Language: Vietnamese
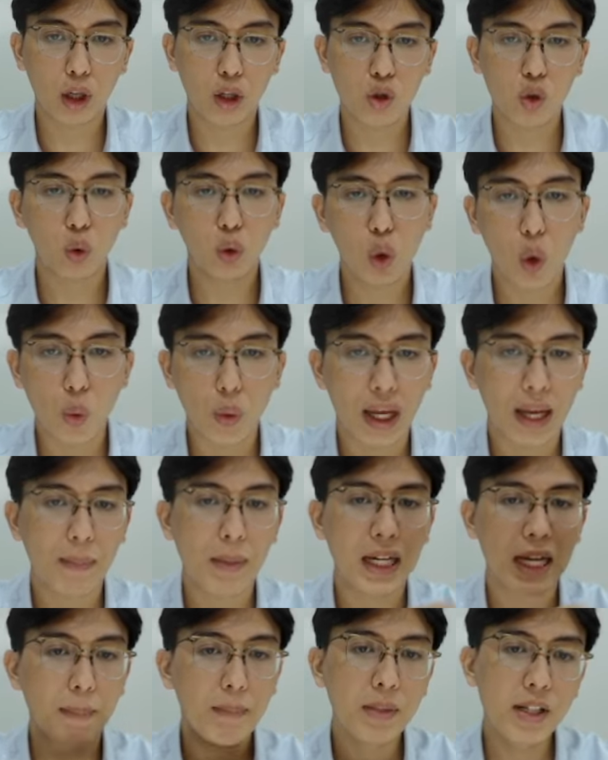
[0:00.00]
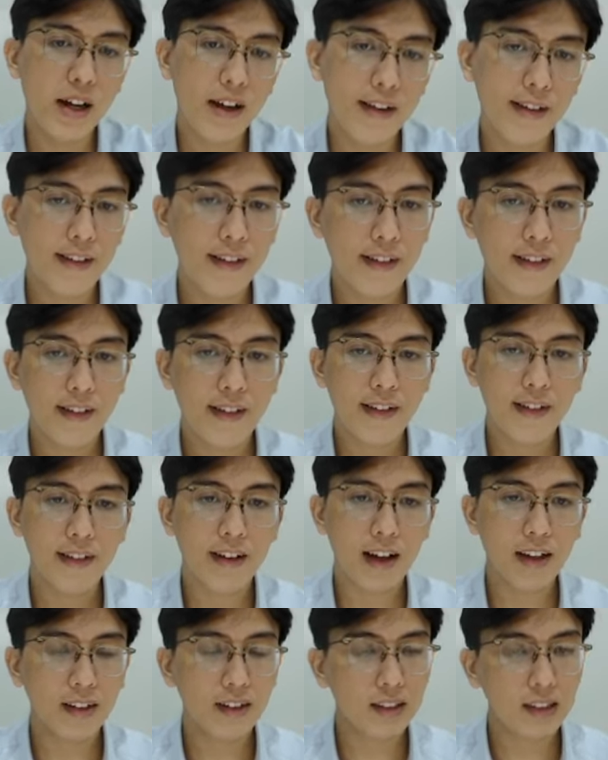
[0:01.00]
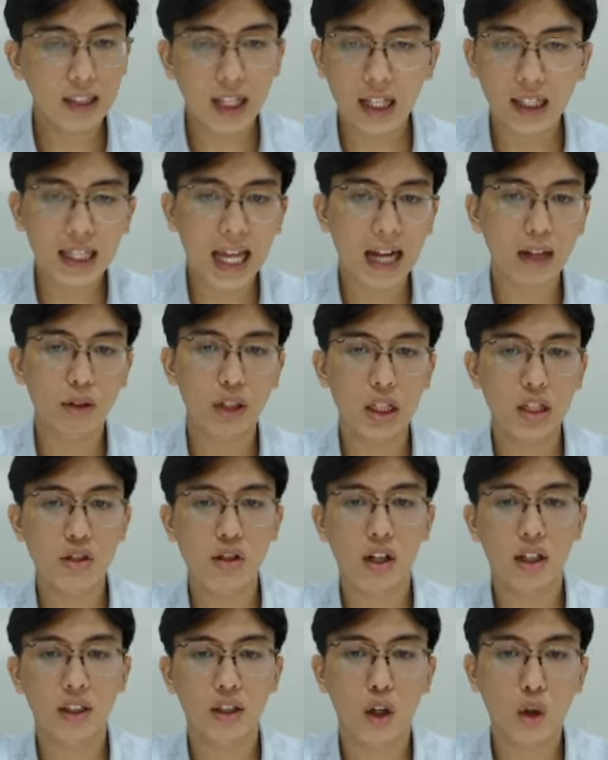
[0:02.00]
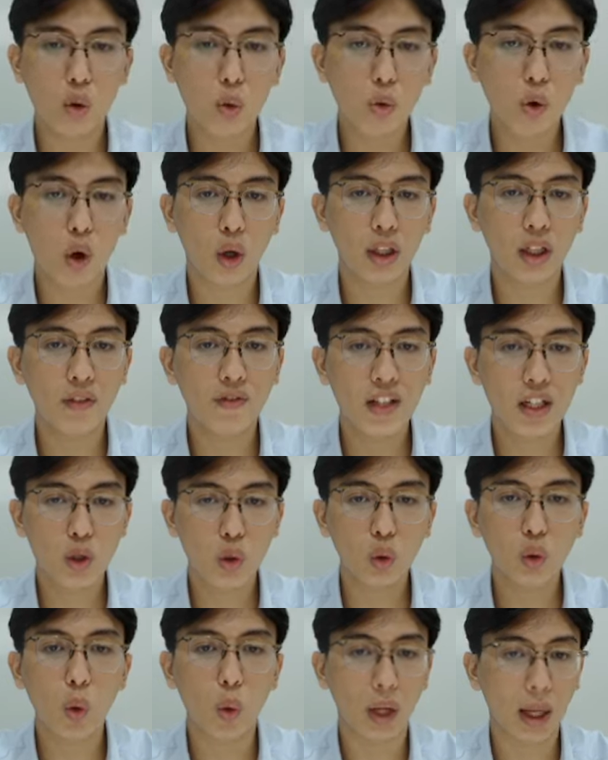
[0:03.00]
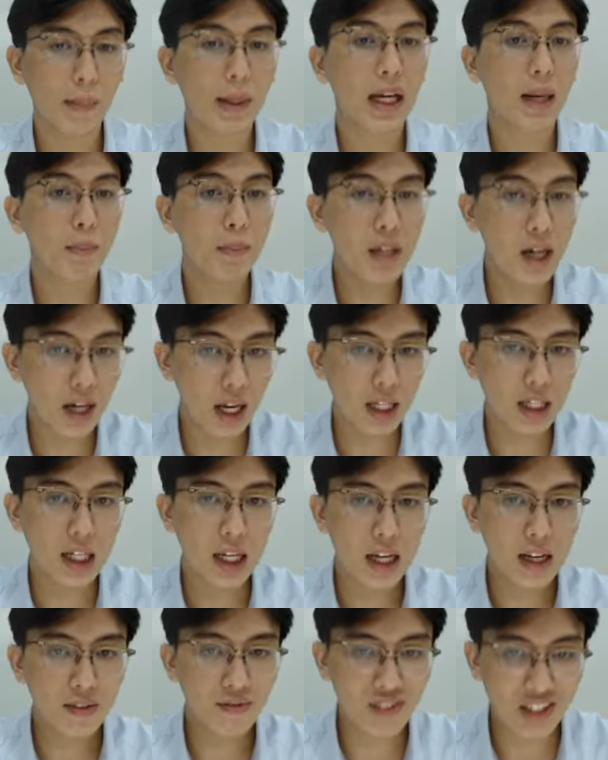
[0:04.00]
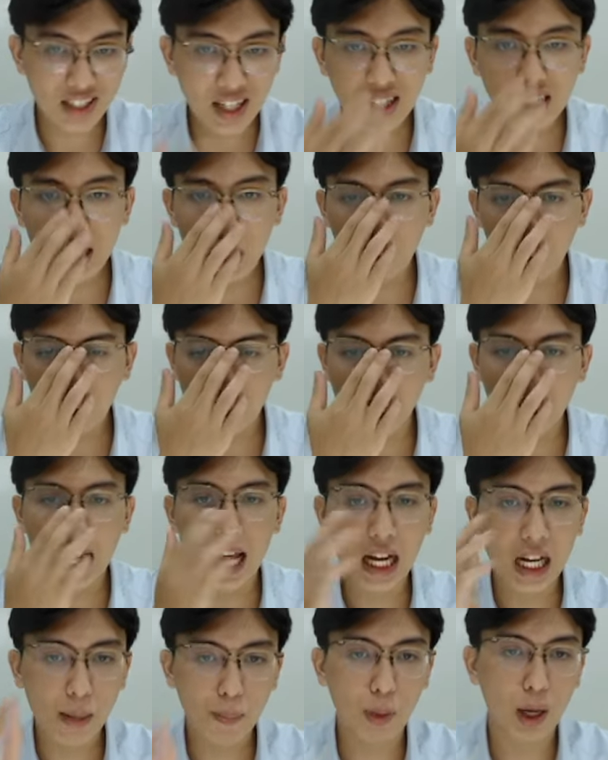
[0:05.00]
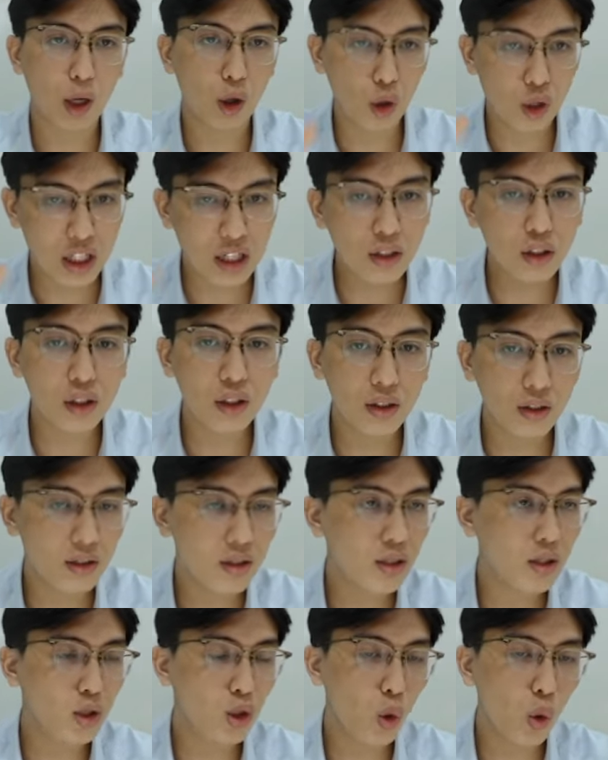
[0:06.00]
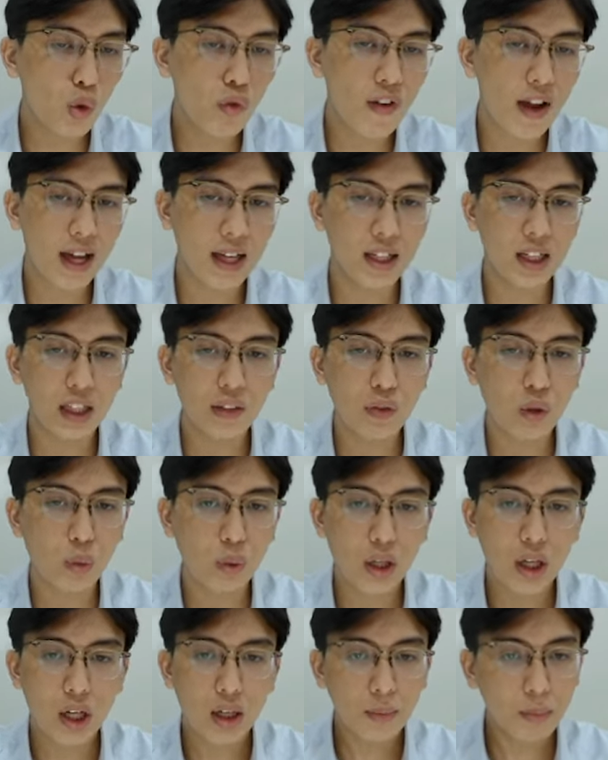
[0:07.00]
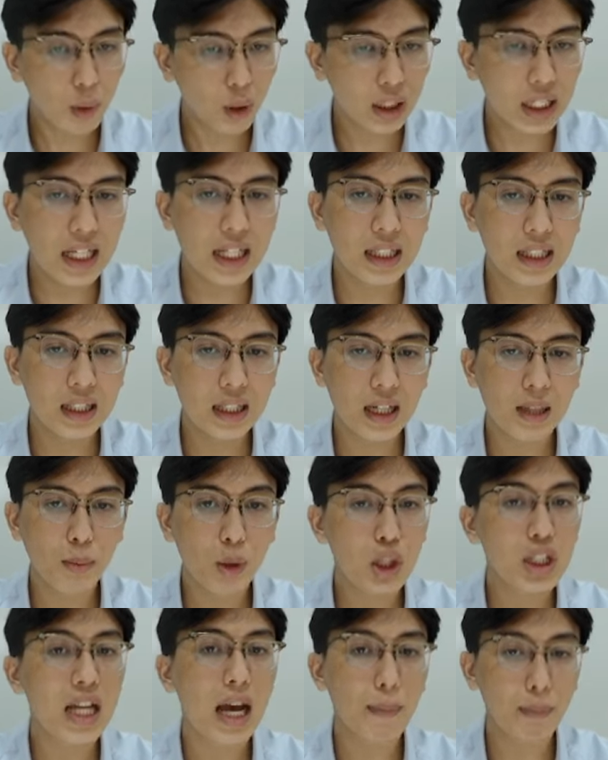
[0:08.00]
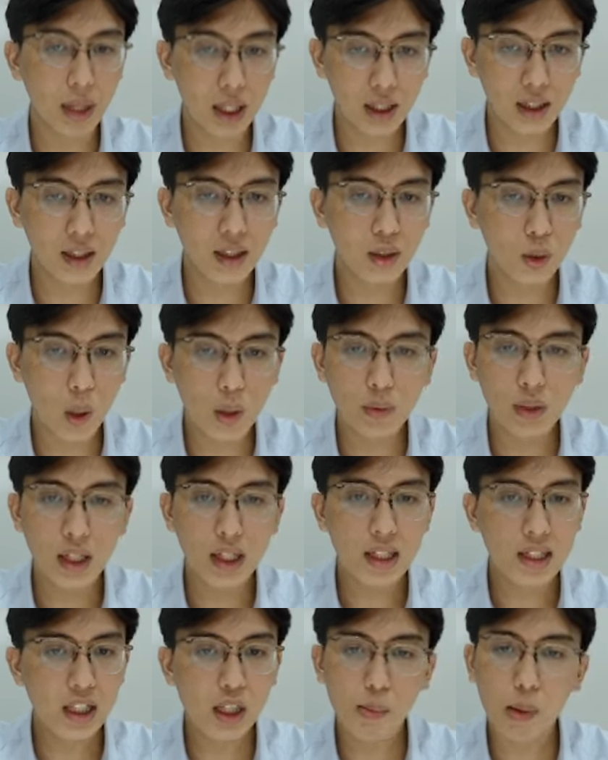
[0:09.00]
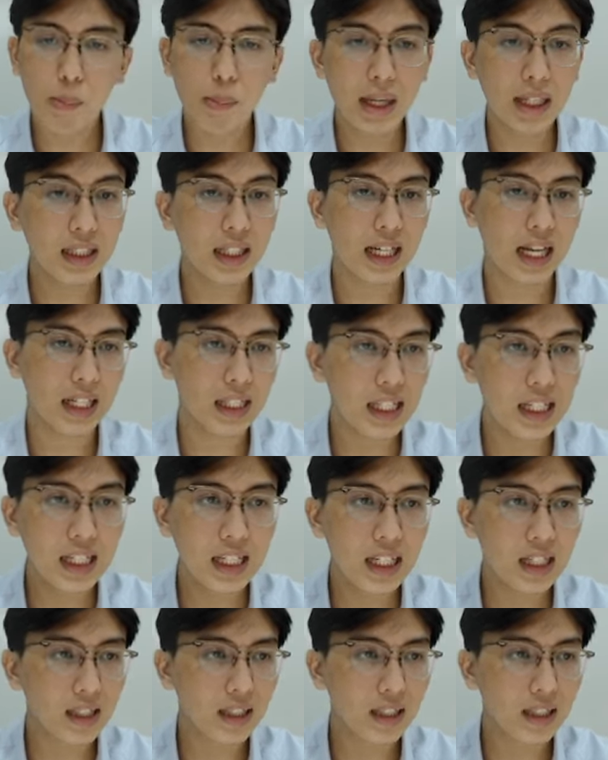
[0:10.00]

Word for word: nó rũ thủng MA 50 đấy hiện tại của thị trường nó cũng có những cái phiên rũ thủng MA 50 đấy và rất nhiều người đề cập là nó sẽ rũ về những cái vùng 1100 à, đấy đúng không nhưng mà mình thì lại đi